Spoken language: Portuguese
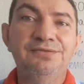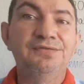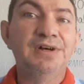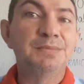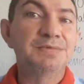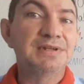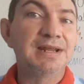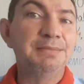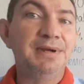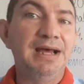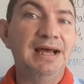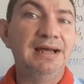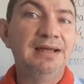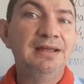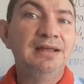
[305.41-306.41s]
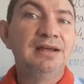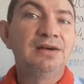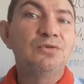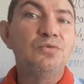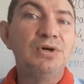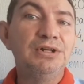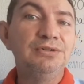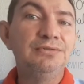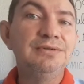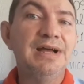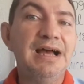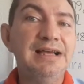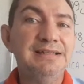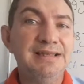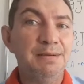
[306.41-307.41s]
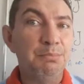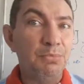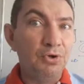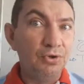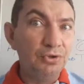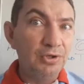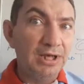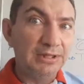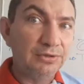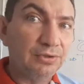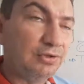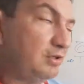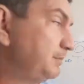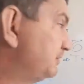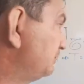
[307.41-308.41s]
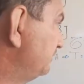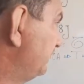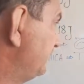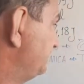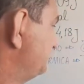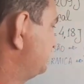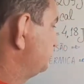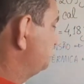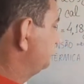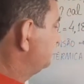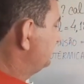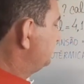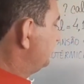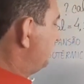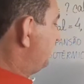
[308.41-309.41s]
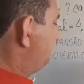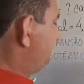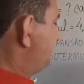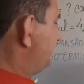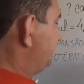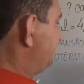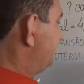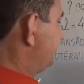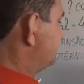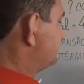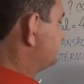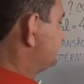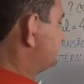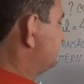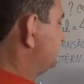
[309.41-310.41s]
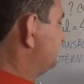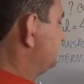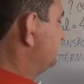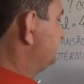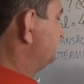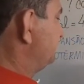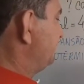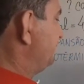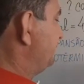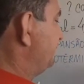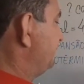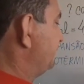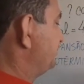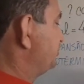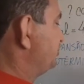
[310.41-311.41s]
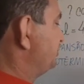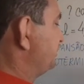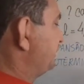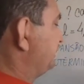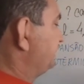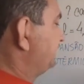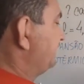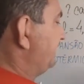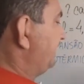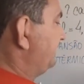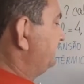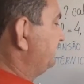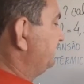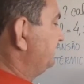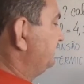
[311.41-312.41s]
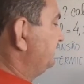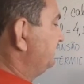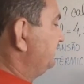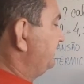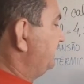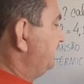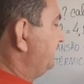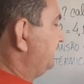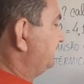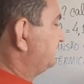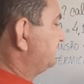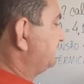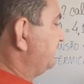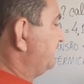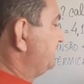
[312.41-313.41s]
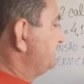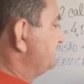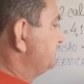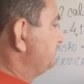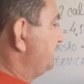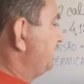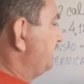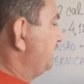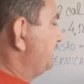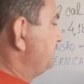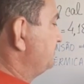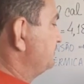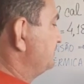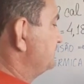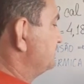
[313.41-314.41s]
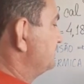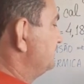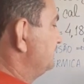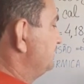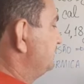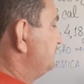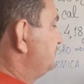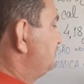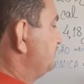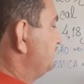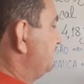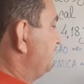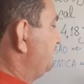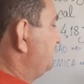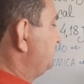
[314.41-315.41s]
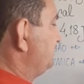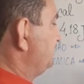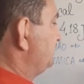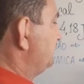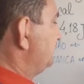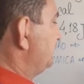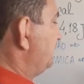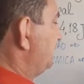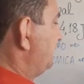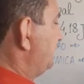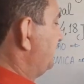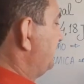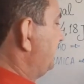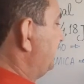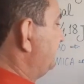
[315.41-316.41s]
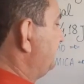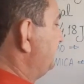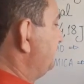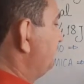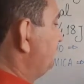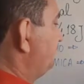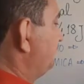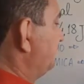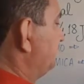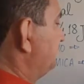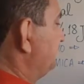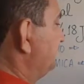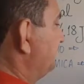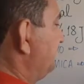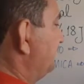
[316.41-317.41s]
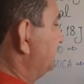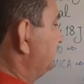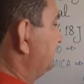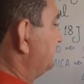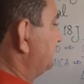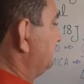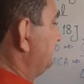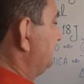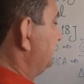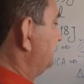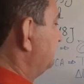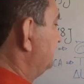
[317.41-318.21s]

Vamos lembrar, quando um gás é monoatômico, lembre-se, a variação da energia interna é 3 meios de N R vezes ΔT.